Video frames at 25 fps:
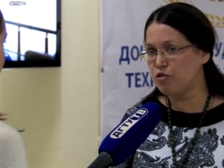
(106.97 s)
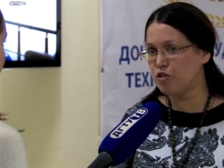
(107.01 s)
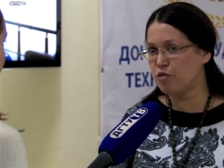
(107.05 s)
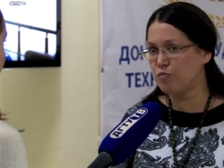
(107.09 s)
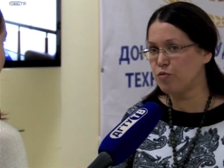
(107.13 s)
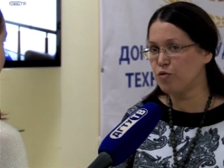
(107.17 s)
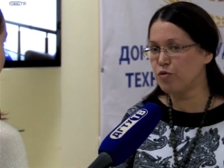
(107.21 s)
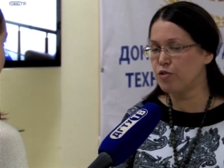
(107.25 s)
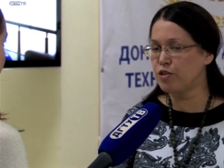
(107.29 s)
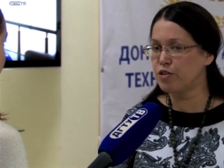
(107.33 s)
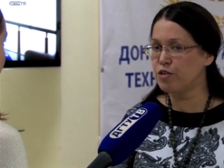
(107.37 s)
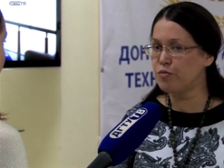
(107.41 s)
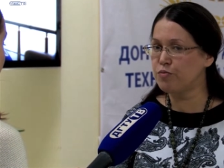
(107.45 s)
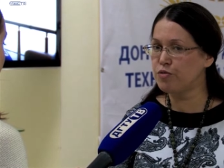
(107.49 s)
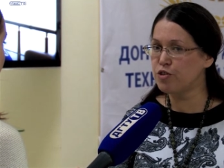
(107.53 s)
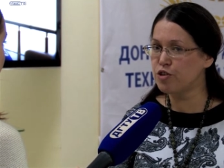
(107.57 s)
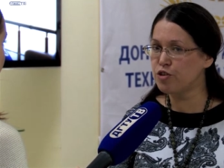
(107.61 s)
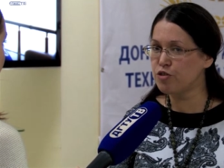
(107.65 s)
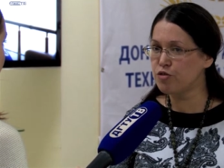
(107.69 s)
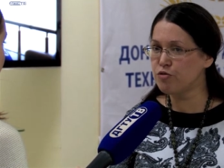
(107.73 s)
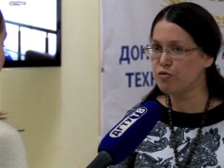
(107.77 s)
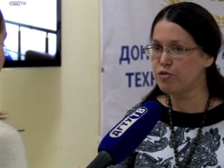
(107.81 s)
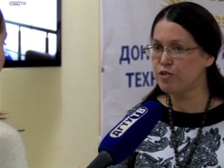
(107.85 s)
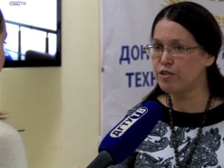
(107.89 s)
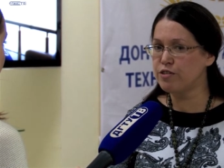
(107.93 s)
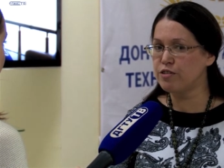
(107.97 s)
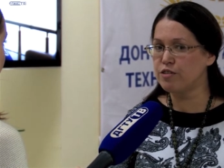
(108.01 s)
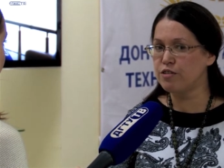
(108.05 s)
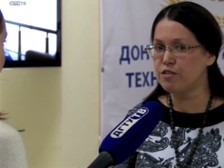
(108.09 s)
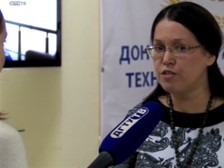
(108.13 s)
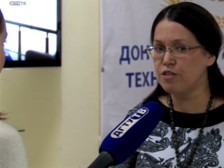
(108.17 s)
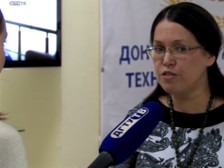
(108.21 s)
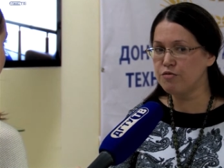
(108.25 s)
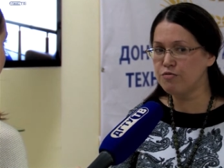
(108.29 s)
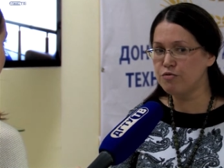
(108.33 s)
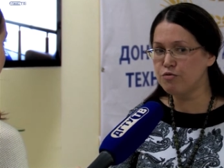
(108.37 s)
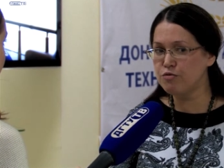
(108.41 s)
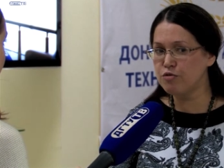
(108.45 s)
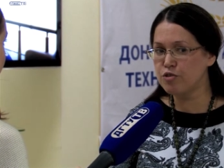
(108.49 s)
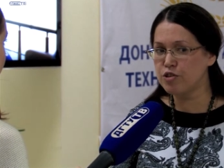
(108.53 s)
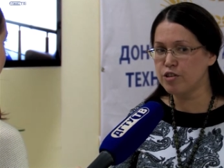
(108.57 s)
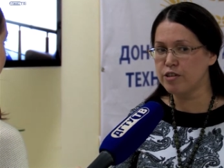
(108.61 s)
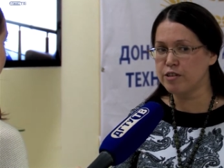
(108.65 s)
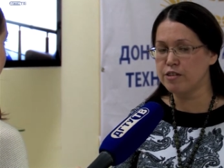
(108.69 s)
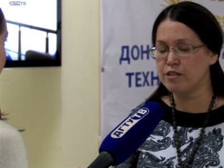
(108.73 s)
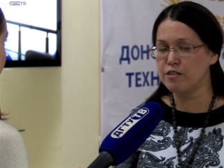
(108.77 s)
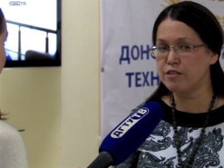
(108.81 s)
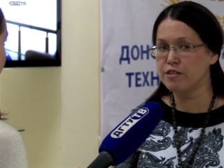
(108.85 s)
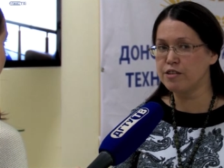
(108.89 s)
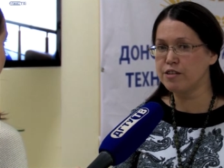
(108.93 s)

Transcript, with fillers: очень много напряженности, тревожности,